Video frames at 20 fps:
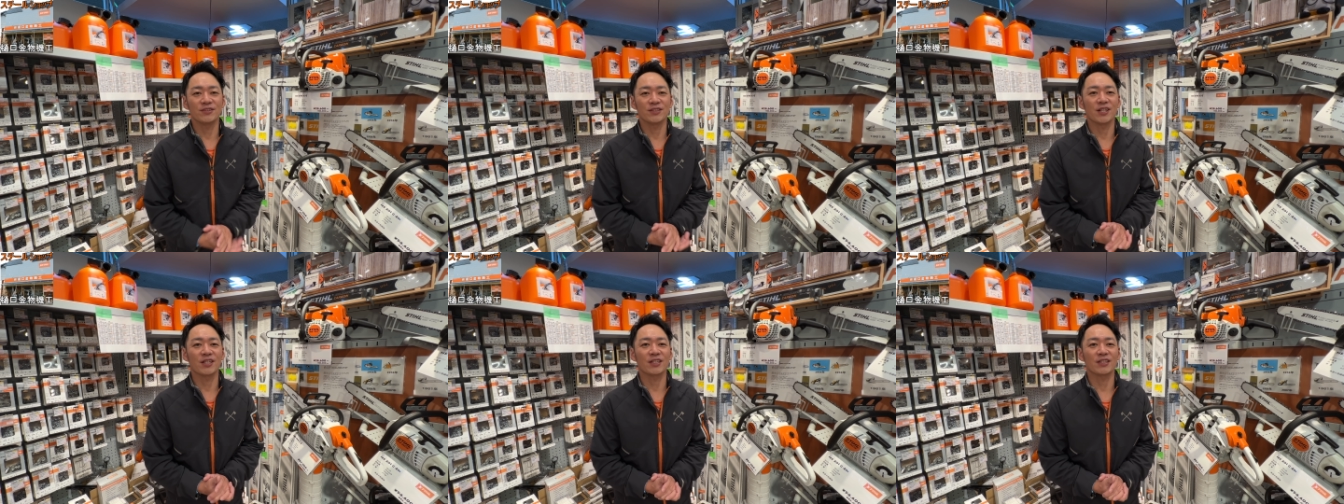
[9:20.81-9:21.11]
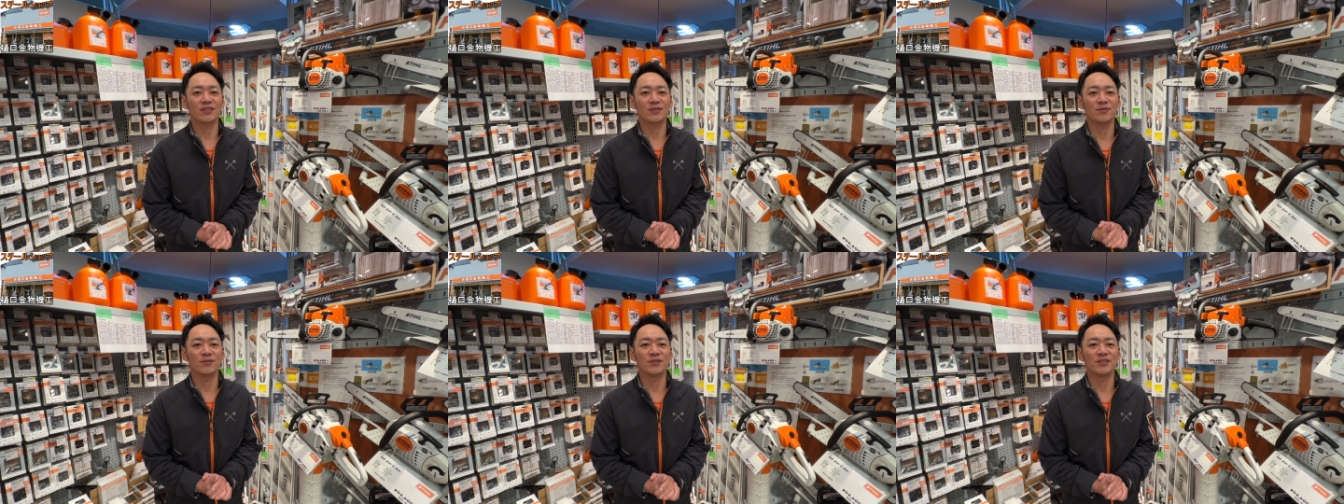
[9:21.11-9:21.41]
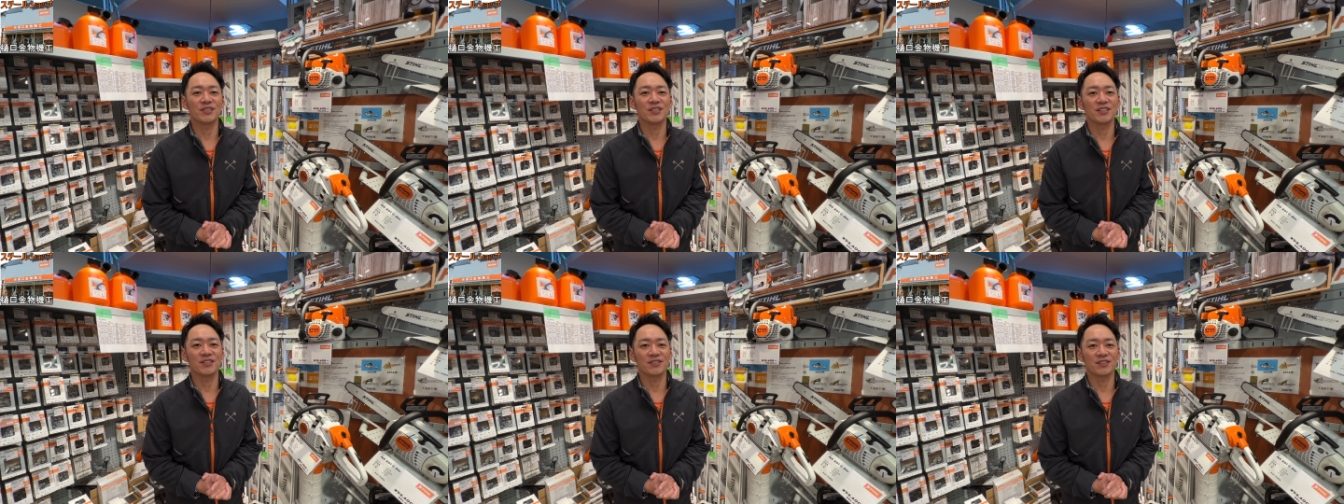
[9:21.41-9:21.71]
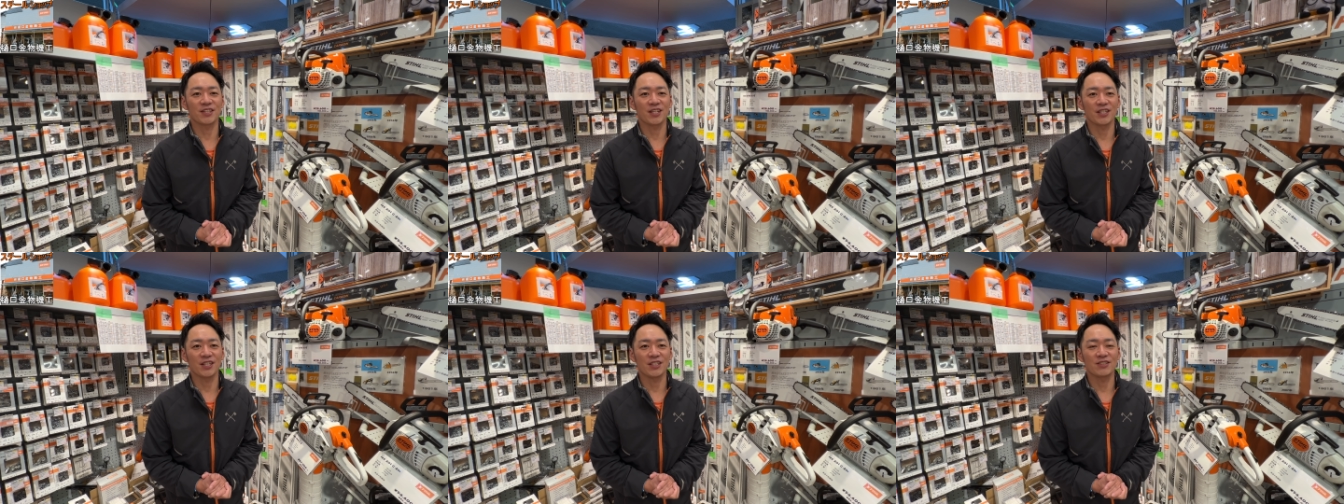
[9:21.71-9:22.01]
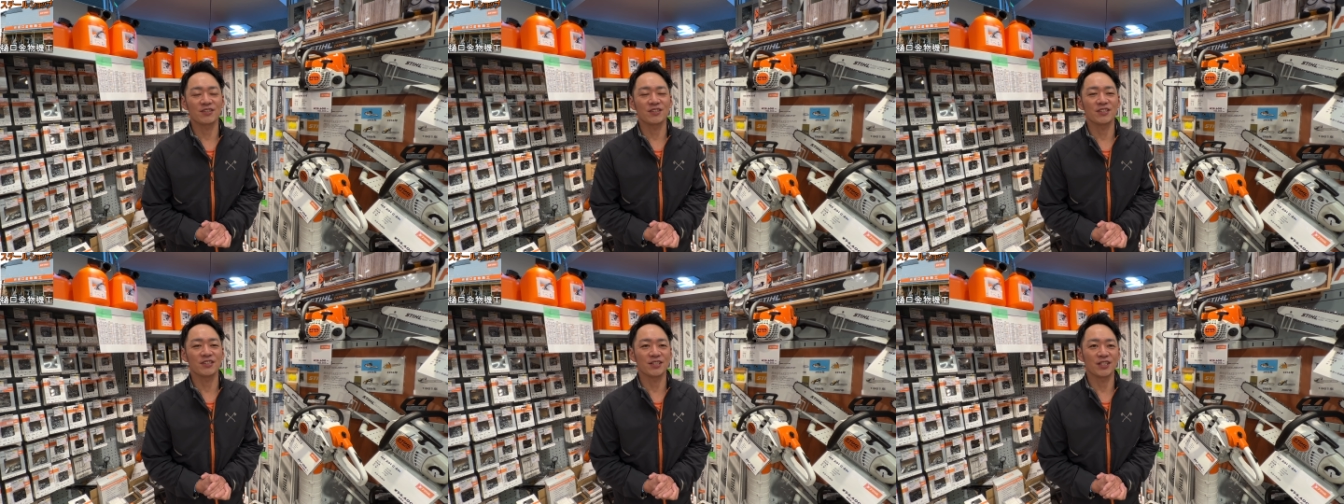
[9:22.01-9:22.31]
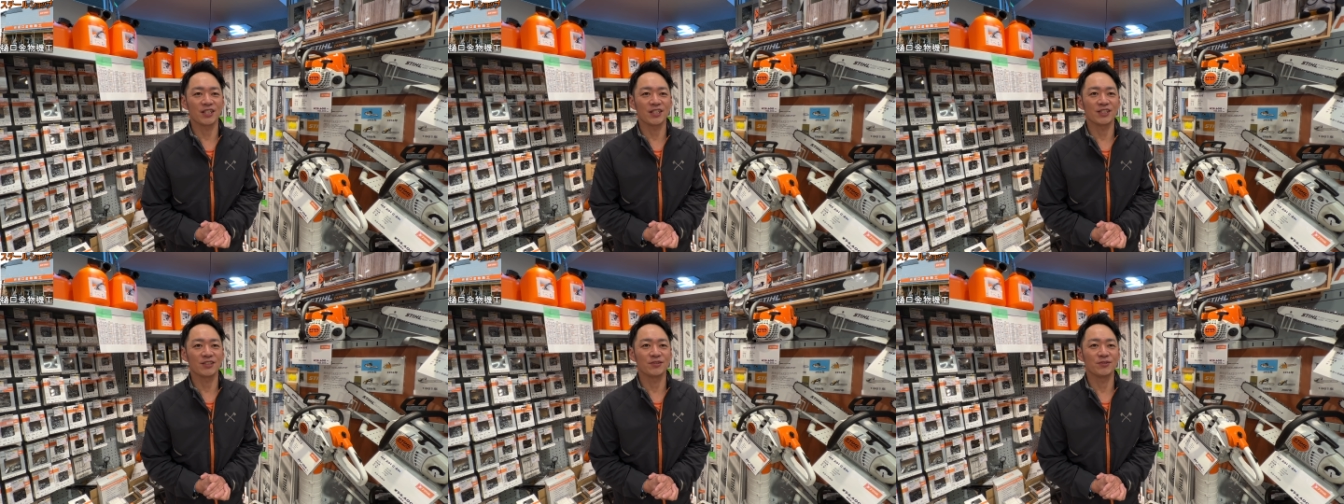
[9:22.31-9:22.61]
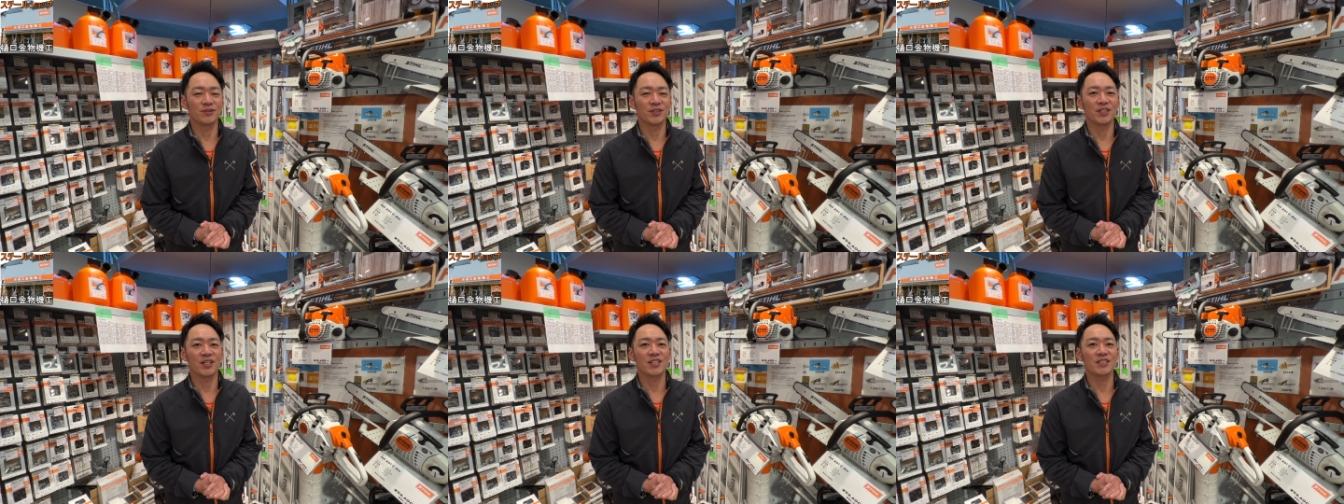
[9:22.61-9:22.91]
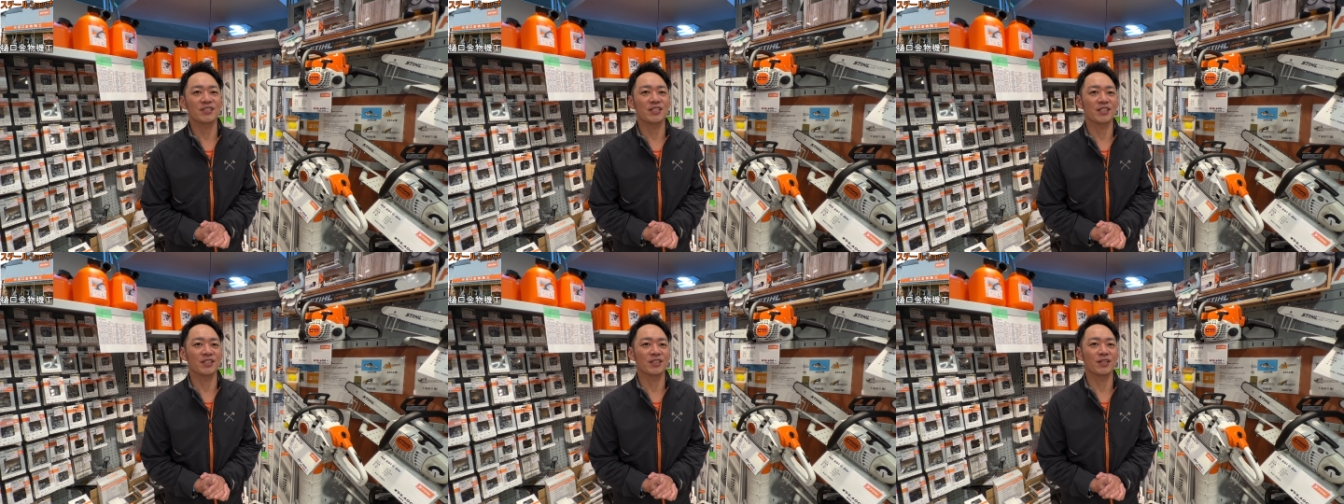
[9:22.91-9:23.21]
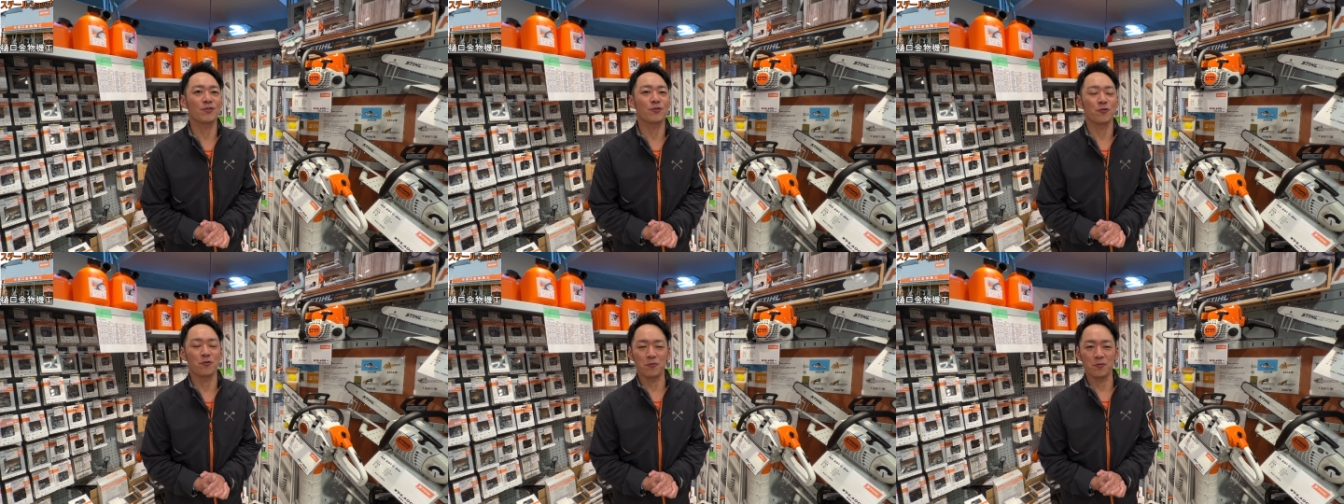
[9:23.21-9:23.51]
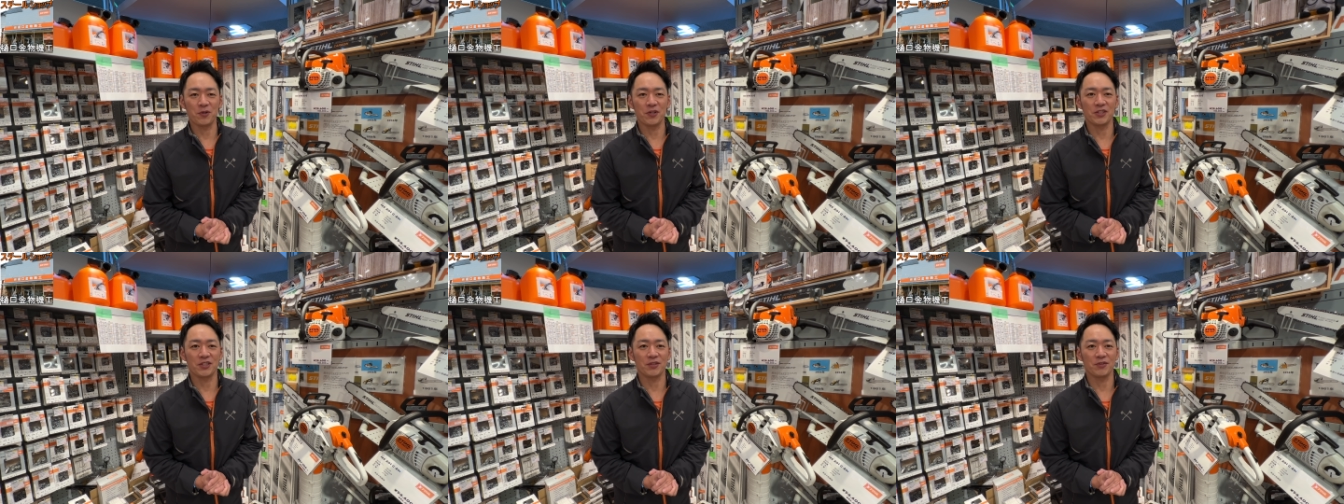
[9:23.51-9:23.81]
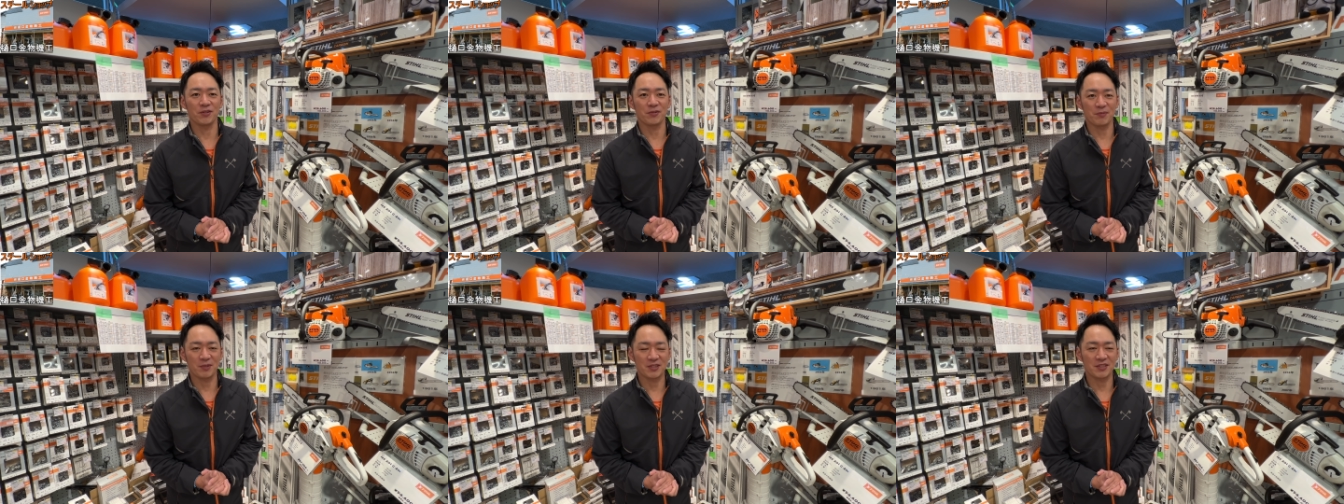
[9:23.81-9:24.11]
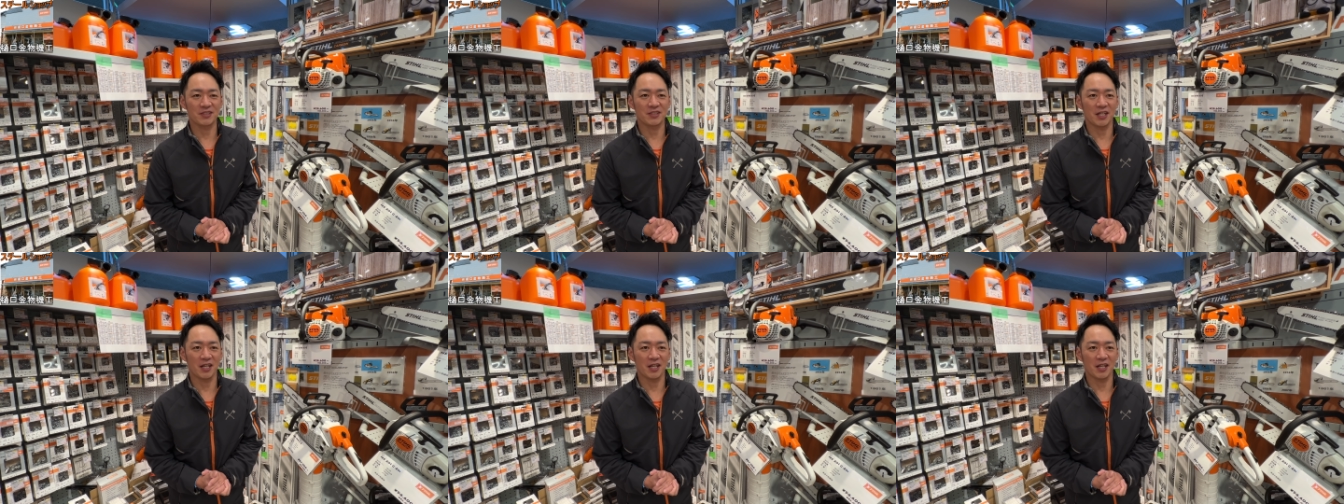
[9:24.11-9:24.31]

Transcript: なんかそういう位置づけでスチールが売り出してきたのを覚えております。